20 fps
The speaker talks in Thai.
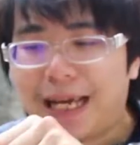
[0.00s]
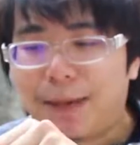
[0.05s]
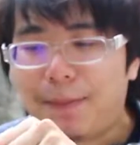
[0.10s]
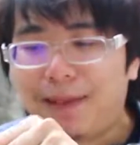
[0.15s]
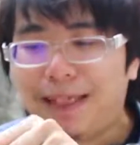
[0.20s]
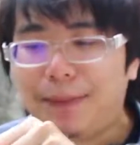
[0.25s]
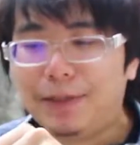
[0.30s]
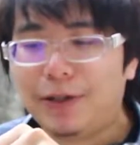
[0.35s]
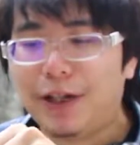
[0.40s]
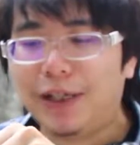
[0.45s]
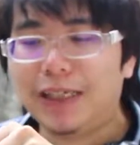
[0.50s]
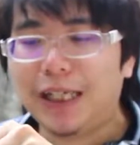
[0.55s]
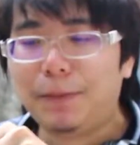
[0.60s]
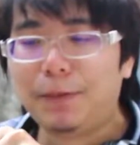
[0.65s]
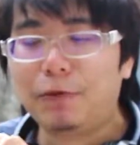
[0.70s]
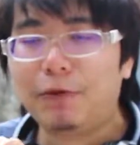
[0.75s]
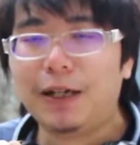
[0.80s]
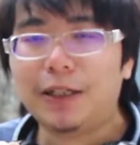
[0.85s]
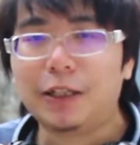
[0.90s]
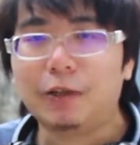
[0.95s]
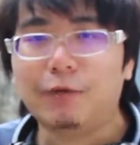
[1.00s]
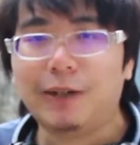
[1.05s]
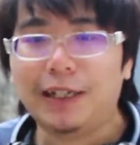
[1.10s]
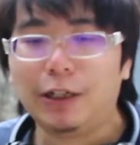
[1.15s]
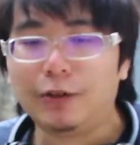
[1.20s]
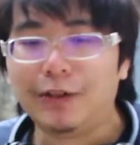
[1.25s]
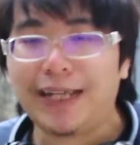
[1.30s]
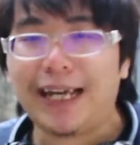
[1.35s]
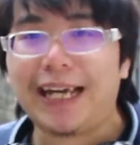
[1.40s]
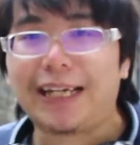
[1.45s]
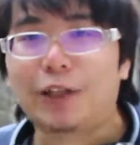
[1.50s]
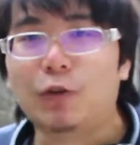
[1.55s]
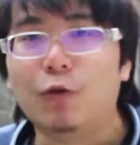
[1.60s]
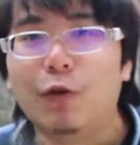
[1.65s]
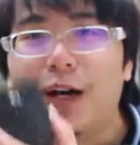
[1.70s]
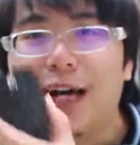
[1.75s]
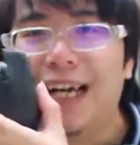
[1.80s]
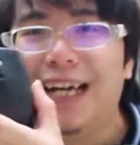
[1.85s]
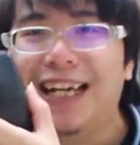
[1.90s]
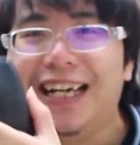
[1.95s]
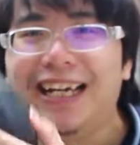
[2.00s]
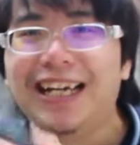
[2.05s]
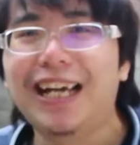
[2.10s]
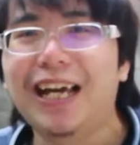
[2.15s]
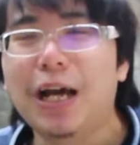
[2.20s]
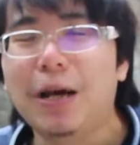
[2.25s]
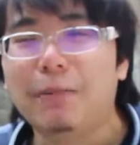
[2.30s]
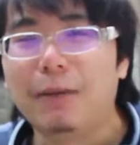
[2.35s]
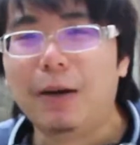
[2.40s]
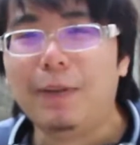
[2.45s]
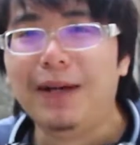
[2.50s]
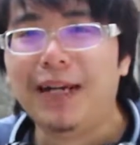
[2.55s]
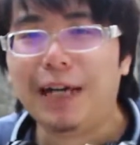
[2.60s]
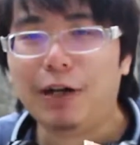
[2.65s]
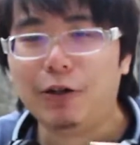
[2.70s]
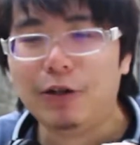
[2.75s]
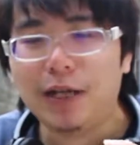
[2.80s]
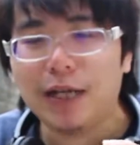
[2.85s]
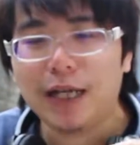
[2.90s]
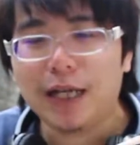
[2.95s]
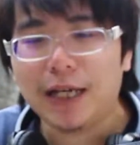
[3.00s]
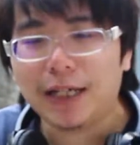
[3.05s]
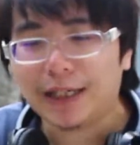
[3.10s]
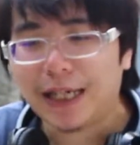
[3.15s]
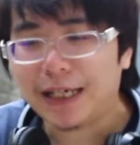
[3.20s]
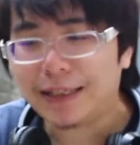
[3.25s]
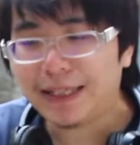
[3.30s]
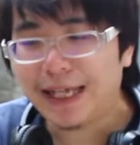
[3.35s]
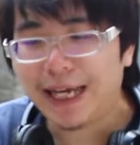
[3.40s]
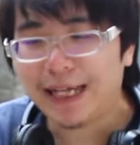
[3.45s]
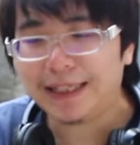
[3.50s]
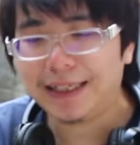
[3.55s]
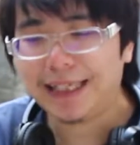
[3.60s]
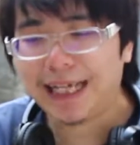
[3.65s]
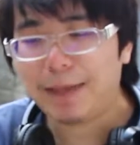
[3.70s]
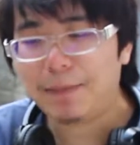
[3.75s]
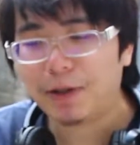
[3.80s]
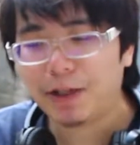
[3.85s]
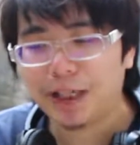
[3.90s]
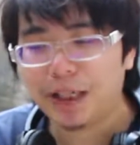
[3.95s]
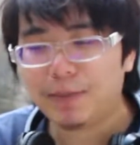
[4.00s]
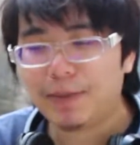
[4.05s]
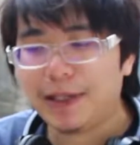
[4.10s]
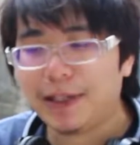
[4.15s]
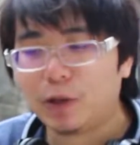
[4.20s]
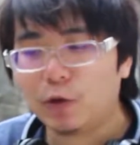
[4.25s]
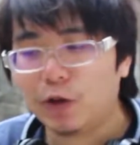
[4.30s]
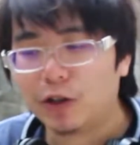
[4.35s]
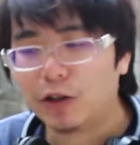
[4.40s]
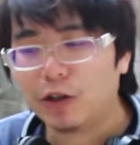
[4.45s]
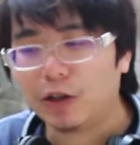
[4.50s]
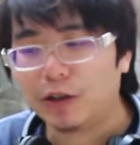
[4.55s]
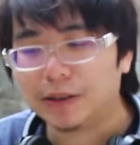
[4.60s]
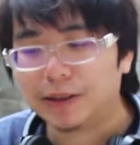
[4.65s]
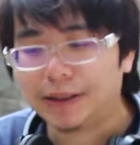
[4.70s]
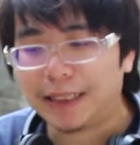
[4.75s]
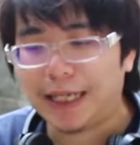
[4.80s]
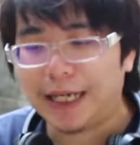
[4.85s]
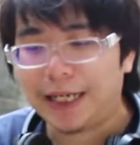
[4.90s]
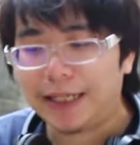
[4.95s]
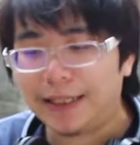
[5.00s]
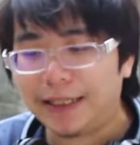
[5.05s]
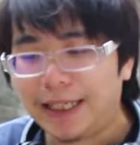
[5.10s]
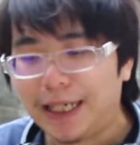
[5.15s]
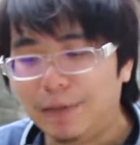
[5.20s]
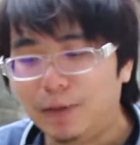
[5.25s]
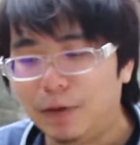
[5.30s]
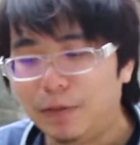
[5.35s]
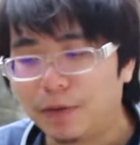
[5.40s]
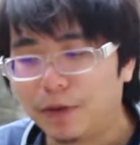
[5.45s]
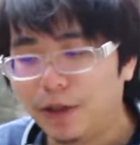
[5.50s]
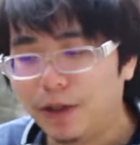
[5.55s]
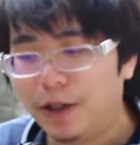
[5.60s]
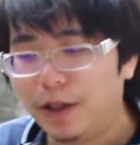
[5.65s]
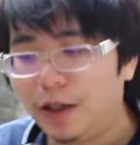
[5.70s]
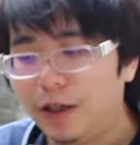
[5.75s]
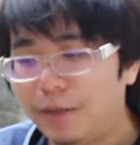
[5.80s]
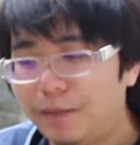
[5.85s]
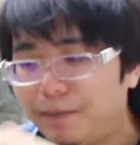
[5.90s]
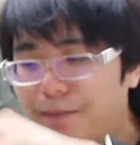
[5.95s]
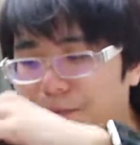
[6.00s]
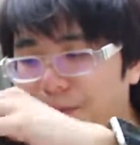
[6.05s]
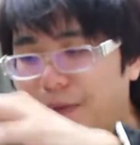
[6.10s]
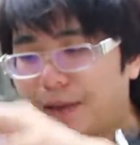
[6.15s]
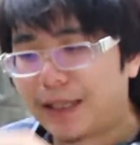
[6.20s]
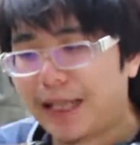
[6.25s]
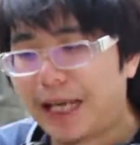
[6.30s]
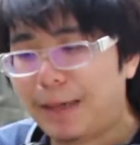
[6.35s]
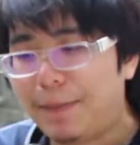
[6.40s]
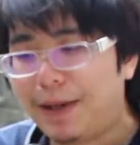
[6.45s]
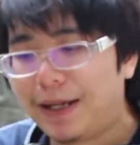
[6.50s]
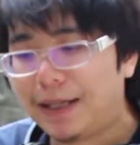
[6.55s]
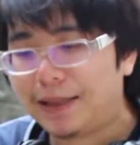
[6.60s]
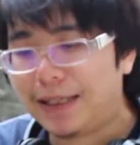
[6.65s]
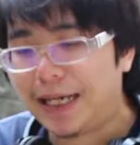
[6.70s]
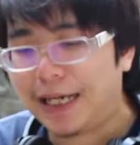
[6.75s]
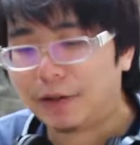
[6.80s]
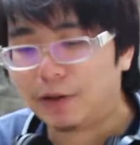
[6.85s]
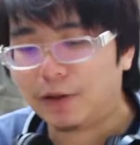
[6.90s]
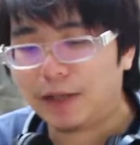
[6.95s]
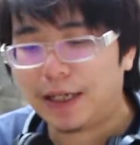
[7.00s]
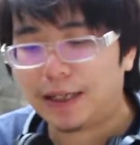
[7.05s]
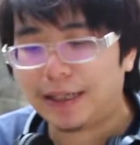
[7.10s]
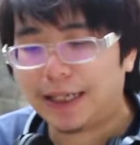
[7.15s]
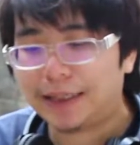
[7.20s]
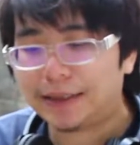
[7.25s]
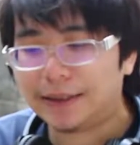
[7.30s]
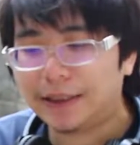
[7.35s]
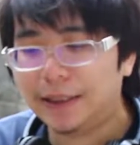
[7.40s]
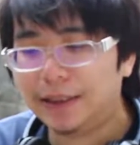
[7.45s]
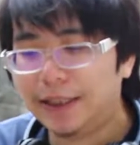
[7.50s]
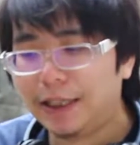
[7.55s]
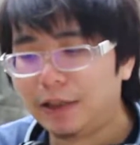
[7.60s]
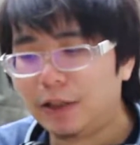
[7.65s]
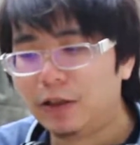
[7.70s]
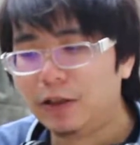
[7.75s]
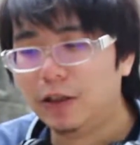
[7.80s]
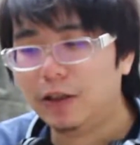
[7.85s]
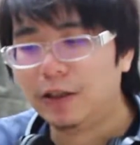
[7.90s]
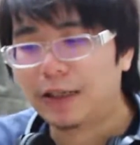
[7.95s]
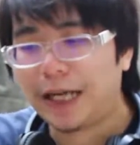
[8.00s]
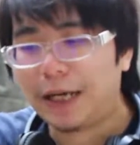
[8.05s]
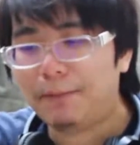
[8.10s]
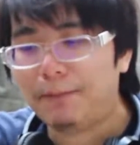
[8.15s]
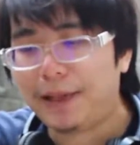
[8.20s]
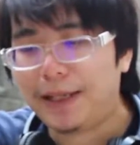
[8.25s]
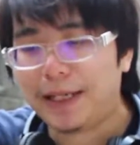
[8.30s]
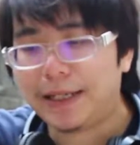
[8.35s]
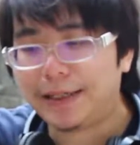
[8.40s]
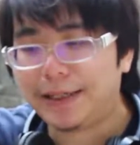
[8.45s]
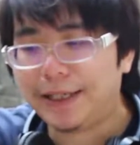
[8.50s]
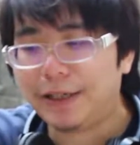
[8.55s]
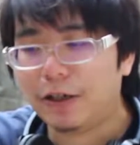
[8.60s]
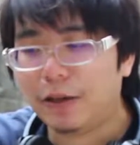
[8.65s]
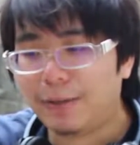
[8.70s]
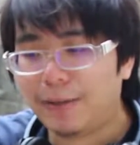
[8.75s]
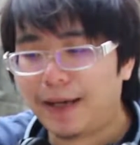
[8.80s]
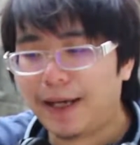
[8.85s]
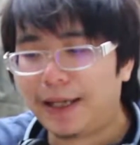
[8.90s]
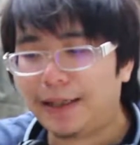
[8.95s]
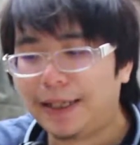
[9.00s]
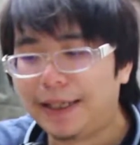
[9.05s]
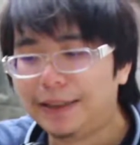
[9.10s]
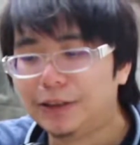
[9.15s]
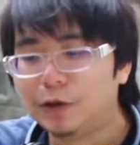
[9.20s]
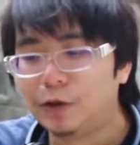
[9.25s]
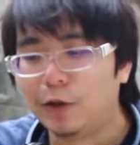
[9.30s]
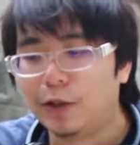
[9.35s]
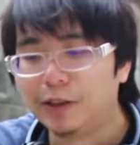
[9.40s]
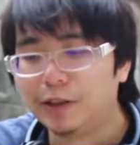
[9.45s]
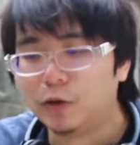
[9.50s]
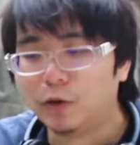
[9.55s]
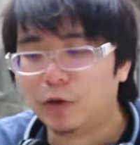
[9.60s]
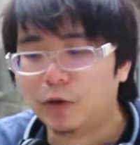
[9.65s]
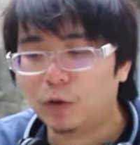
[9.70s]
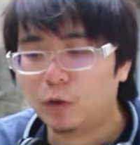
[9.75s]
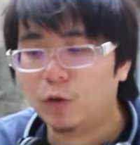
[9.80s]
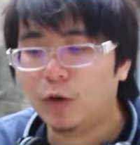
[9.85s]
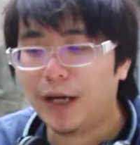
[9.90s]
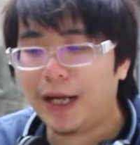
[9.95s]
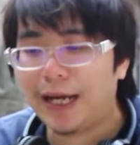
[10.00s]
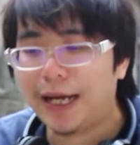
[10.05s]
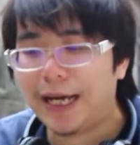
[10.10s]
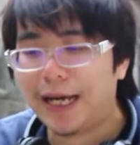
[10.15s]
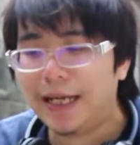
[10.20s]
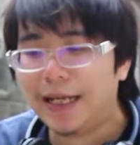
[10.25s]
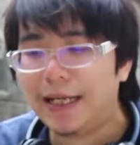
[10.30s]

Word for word: แกะไม่เรียบร้อยนะ เพราะว่าถือว่าเราแกะตัวมาหมดแล้ว ข้างในนะครับ มันก็จะมีตัวกล่องใส่นะครับผมก็ตามมาตรฐานของทางลาเซอร์นะก็คือทำแพคเกจจิ้งออกมาได้สวยสุดหรูหรา